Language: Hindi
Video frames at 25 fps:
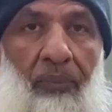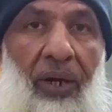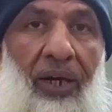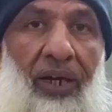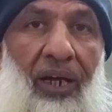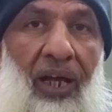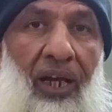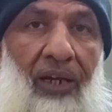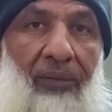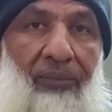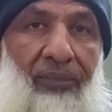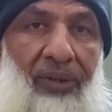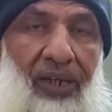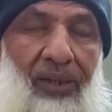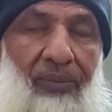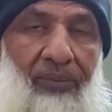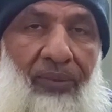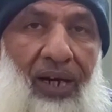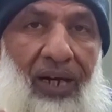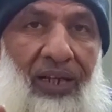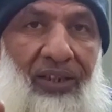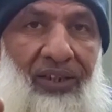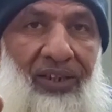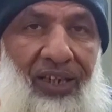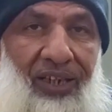पर मेरी
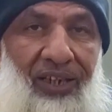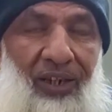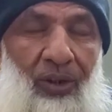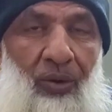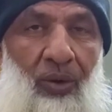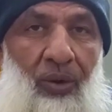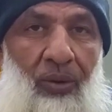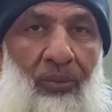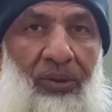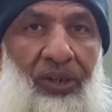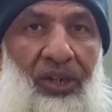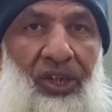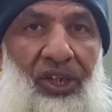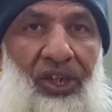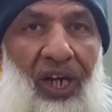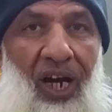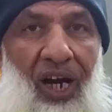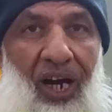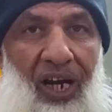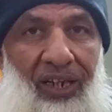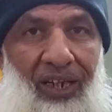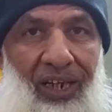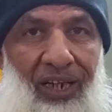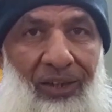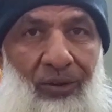बात ये रखो भी
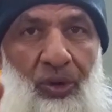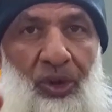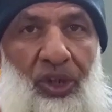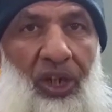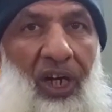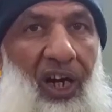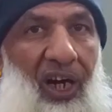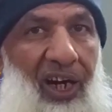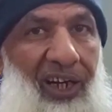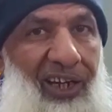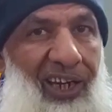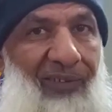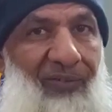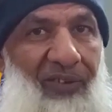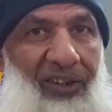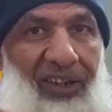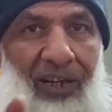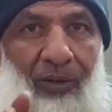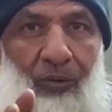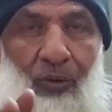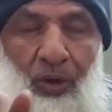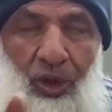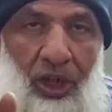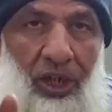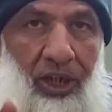जान है तो जहान है
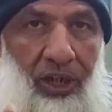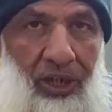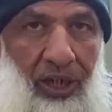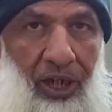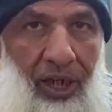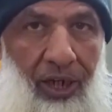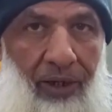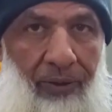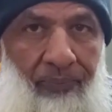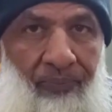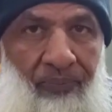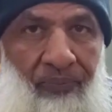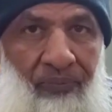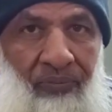वरना कुछ नहीं है